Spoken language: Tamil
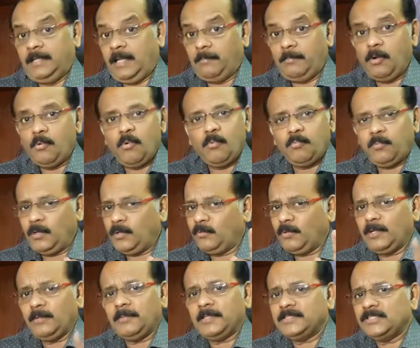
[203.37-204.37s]
நம்ம
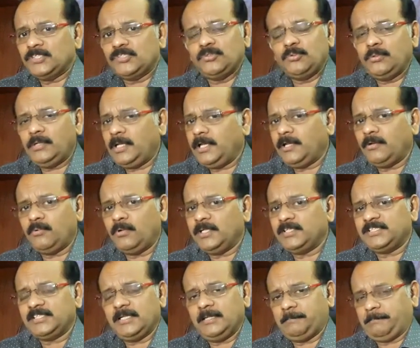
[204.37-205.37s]
ஒவ்வொருவரும் அந்த சூழ்நிலைக்குள்ள
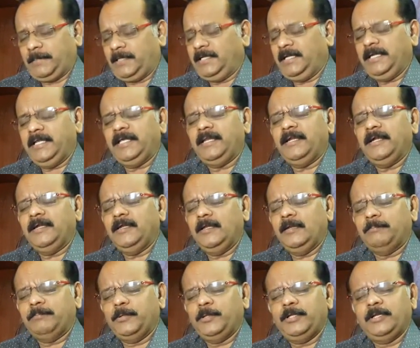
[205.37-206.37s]
சில பல
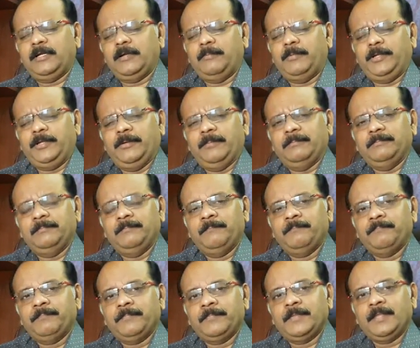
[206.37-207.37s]
நேரங்களில் போயிருக்க முடியும்
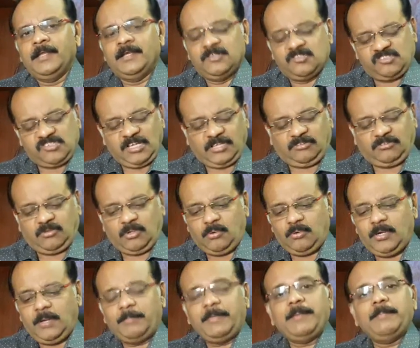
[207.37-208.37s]
சத்ரு
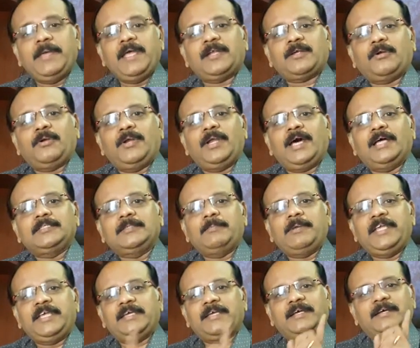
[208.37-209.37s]
நம்மை
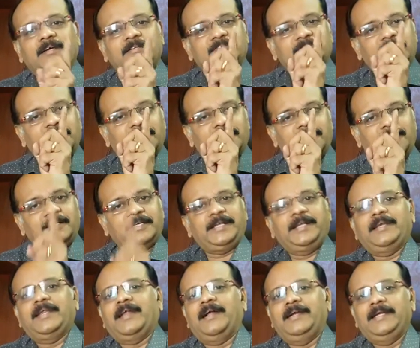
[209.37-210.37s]
மேற்கொள்ளாதபடிக்கு கர்த்தர்
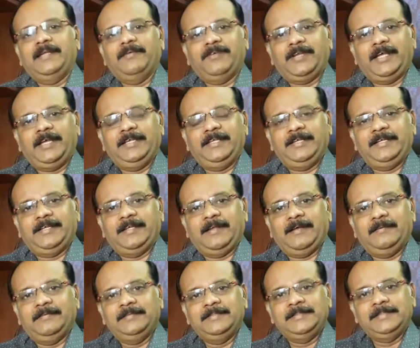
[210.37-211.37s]
காக்கின்ற ஆண்டவராக
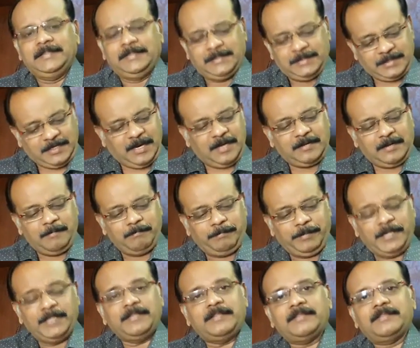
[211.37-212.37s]
இருக்கிறார் கரம்
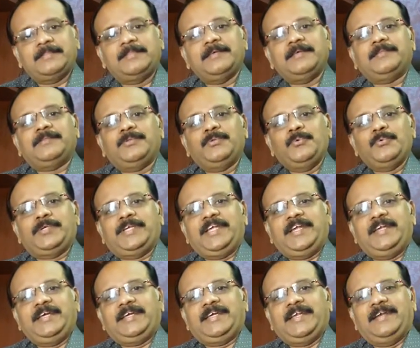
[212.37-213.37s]
பிடித்து தூக்கி
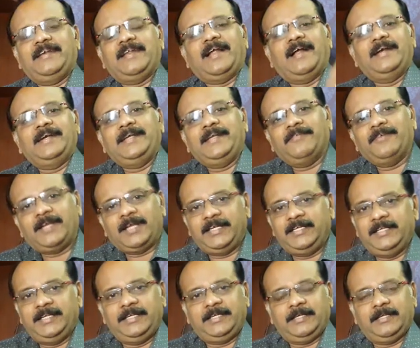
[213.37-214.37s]
எடுக்கின்ற
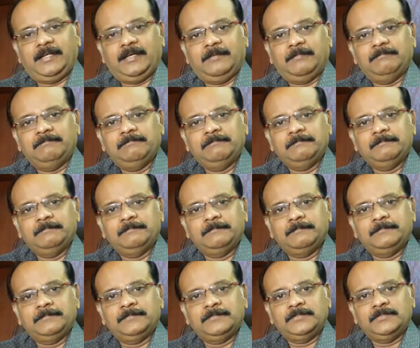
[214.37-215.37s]
ஆண்டவராய் இருக்கிறார்
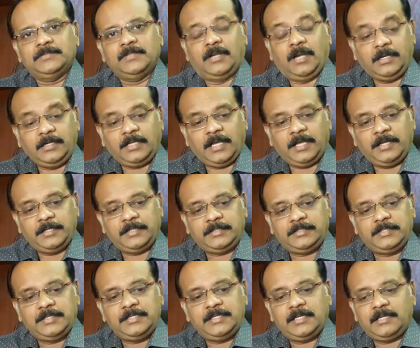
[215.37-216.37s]

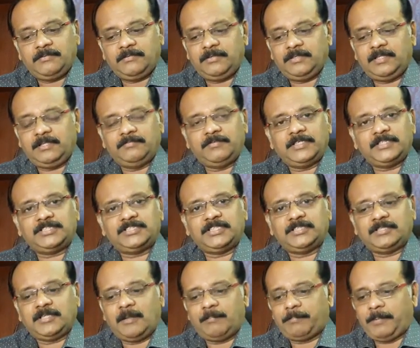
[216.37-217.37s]
ரெண்டாயிரத்தி இருபது
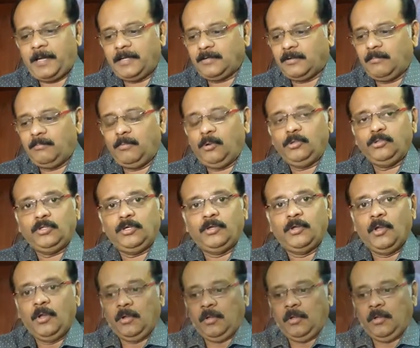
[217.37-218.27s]
வருஷத்துல பார்க்கும்போது